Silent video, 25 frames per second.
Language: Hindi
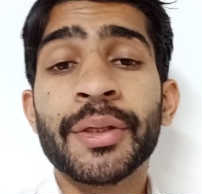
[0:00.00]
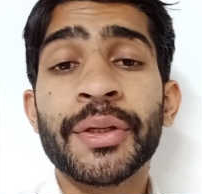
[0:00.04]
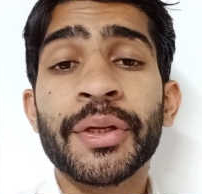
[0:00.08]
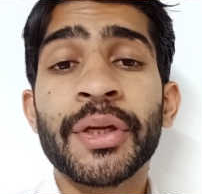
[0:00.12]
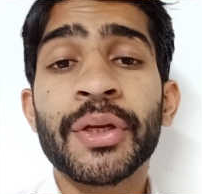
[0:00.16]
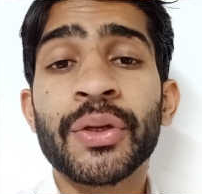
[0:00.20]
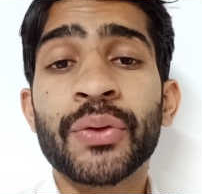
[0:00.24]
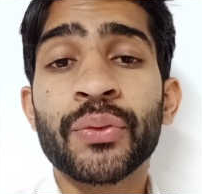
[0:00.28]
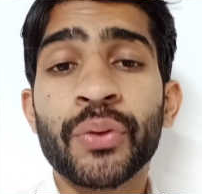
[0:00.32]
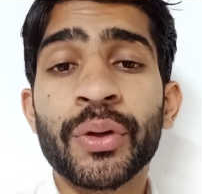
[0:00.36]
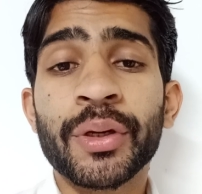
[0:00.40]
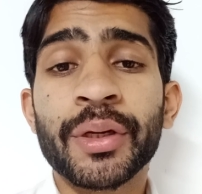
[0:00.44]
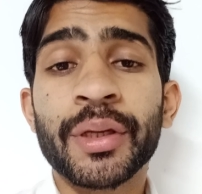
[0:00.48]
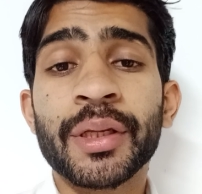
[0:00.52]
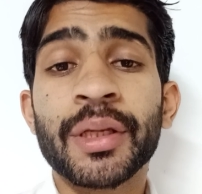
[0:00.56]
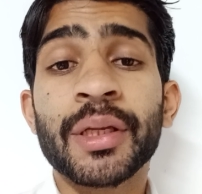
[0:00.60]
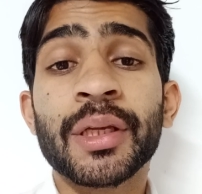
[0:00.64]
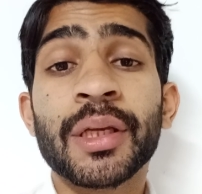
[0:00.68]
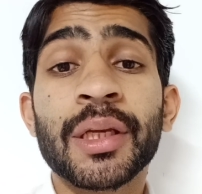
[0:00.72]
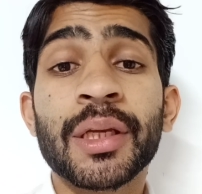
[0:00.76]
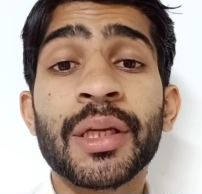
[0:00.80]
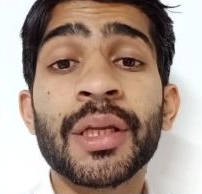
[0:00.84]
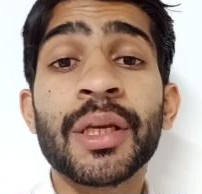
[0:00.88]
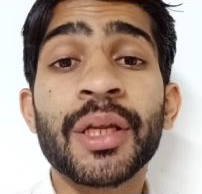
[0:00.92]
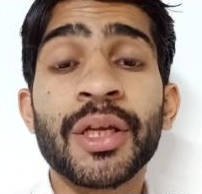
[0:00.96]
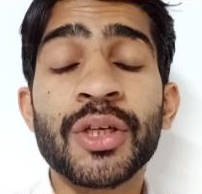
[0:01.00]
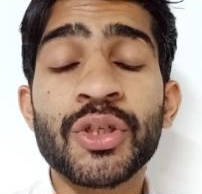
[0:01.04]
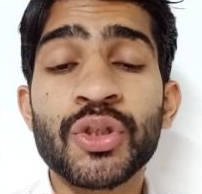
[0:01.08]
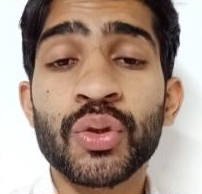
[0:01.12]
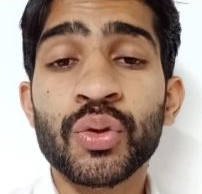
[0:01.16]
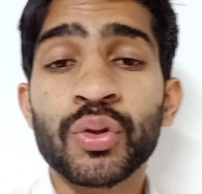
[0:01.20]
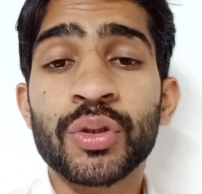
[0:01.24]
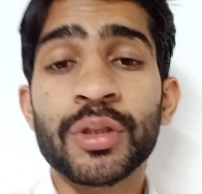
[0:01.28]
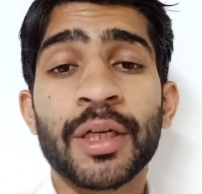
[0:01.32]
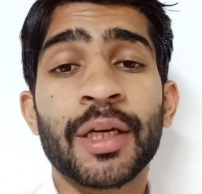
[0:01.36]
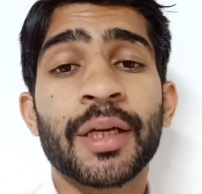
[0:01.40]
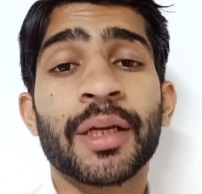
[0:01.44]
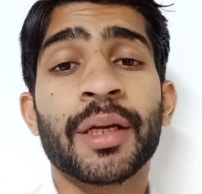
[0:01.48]
टी ट्वेंटी की
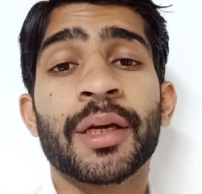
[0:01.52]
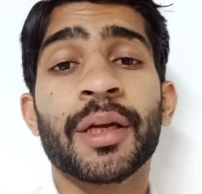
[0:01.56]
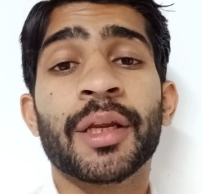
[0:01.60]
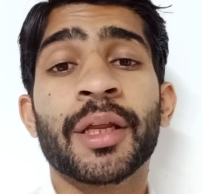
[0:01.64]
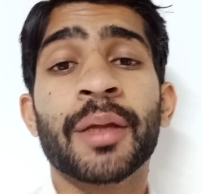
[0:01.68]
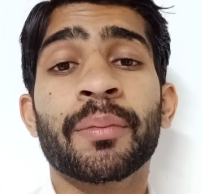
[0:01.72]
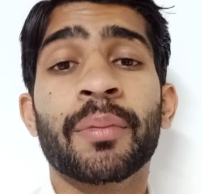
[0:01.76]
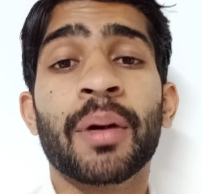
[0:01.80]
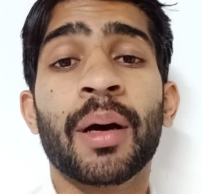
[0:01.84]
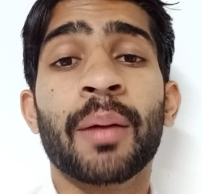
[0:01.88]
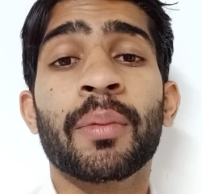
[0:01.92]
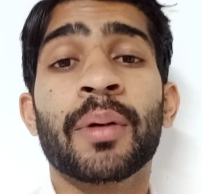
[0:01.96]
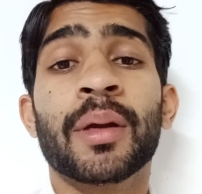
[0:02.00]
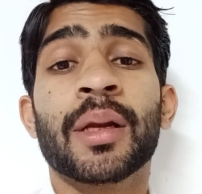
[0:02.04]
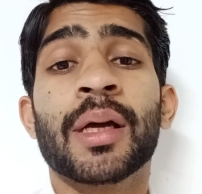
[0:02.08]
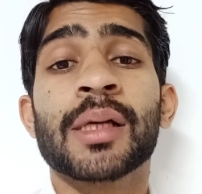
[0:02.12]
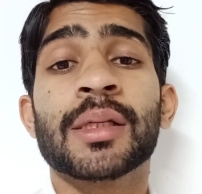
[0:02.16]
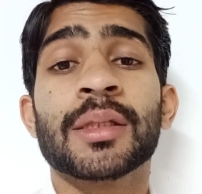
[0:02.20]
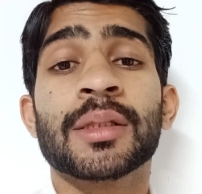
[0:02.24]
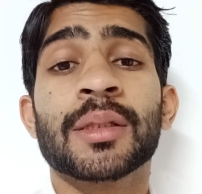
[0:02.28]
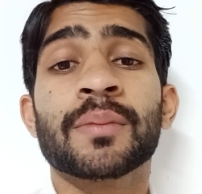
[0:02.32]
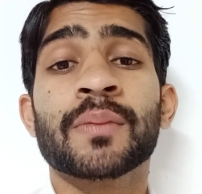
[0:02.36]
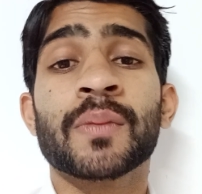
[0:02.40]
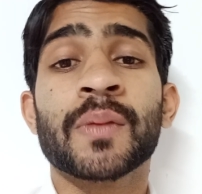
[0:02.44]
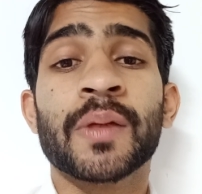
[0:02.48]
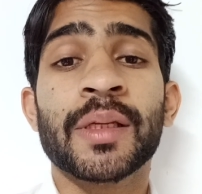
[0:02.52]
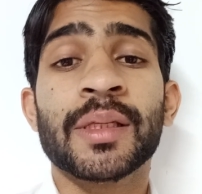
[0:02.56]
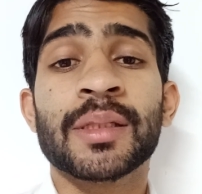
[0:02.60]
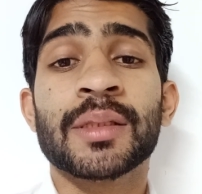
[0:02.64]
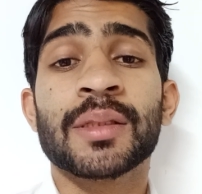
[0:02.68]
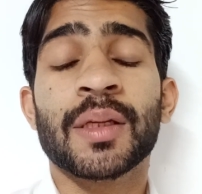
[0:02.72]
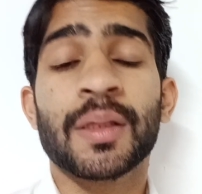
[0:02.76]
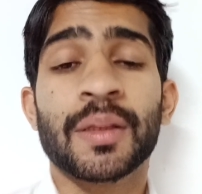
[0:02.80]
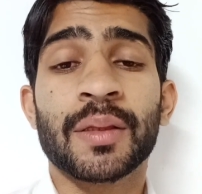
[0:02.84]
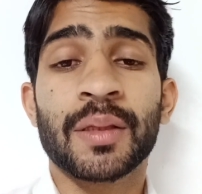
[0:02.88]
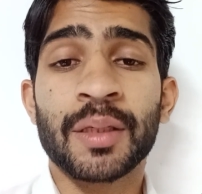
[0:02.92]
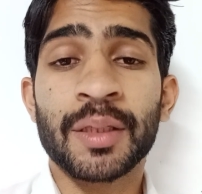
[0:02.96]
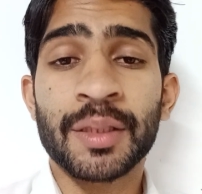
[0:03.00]
रेशियो चेक करें बाबर आजम ने
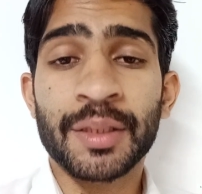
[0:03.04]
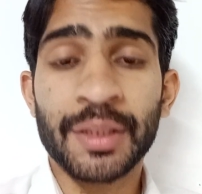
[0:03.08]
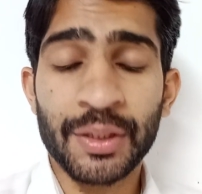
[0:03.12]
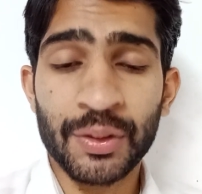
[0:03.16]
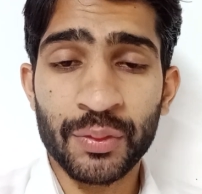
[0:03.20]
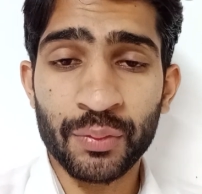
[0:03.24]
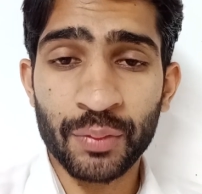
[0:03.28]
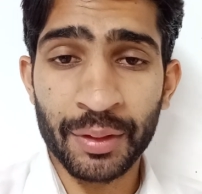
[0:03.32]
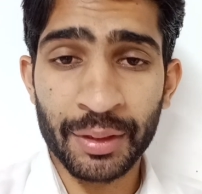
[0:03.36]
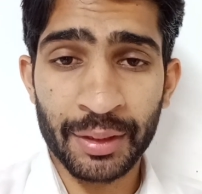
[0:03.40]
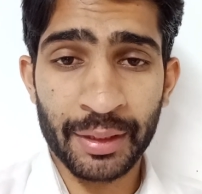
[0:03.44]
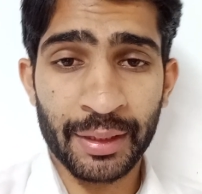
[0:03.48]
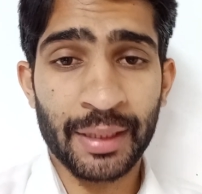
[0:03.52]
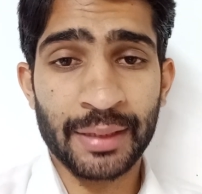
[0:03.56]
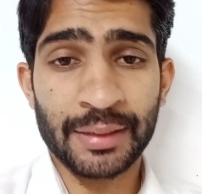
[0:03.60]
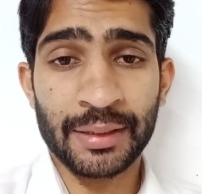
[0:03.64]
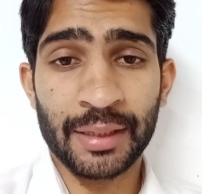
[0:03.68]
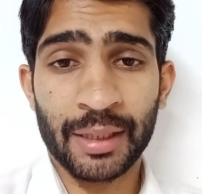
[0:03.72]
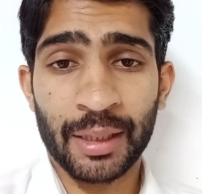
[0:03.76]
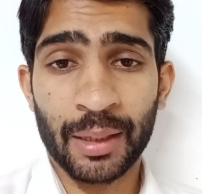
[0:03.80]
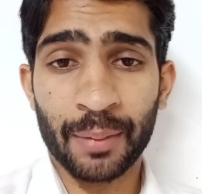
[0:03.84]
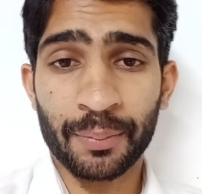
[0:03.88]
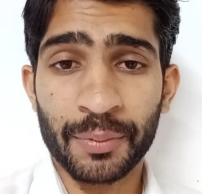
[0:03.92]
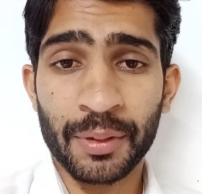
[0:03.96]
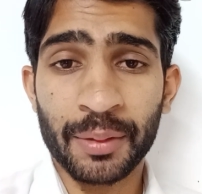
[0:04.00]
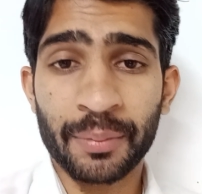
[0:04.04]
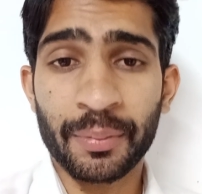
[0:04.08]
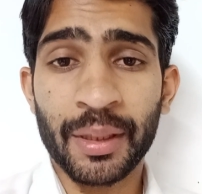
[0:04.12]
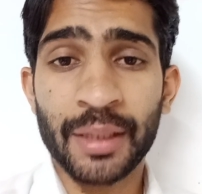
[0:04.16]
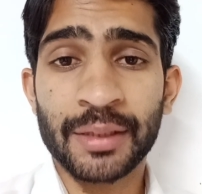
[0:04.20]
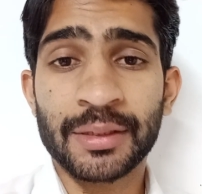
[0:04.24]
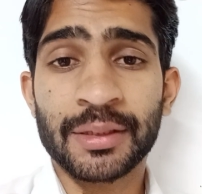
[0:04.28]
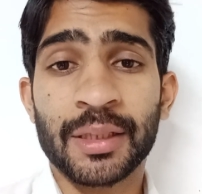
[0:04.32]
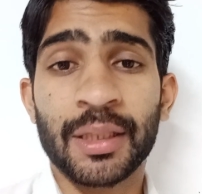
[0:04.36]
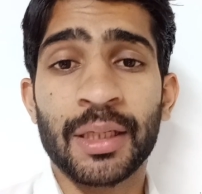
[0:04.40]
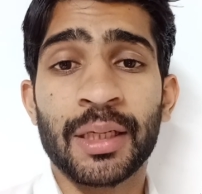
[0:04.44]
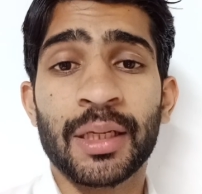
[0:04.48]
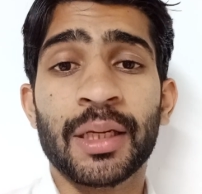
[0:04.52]
सत्तर टी ट्वेंटी एज अ कैप्टन
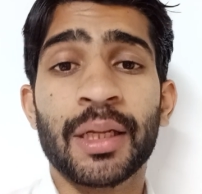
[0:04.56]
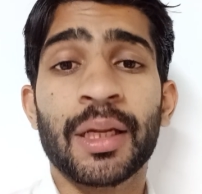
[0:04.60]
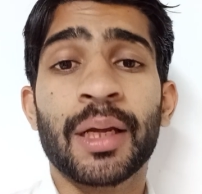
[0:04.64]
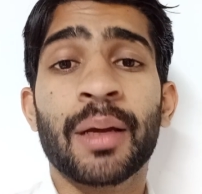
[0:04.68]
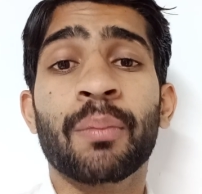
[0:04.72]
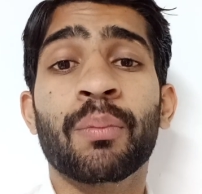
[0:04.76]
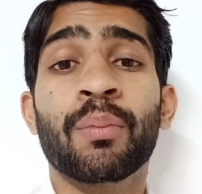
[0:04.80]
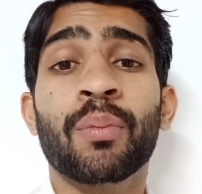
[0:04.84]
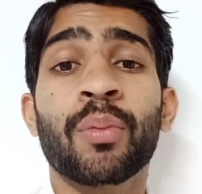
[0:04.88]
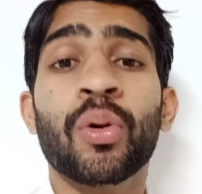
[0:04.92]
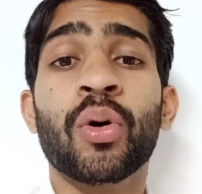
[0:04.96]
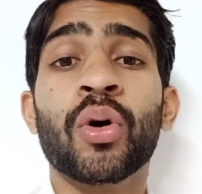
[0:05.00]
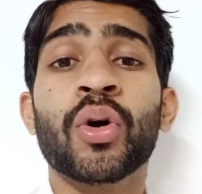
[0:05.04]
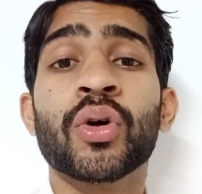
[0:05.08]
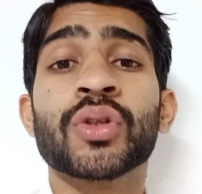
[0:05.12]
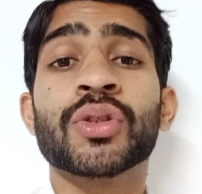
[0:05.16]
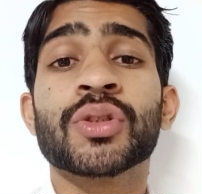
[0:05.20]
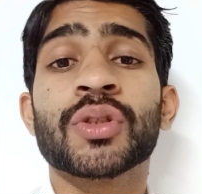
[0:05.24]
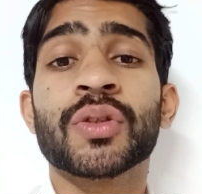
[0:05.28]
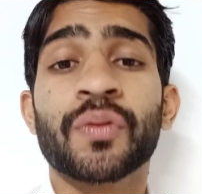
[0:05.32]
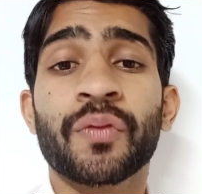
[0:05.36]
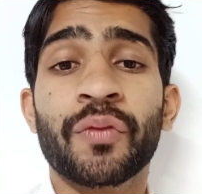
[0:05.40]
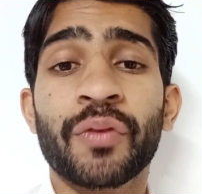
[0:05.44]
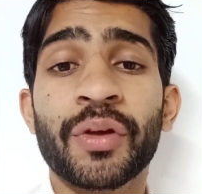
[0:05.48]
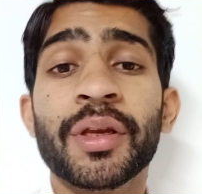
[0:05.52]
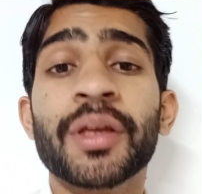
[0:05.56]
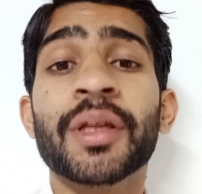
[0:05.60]
मैच खेले हैं मोस्ट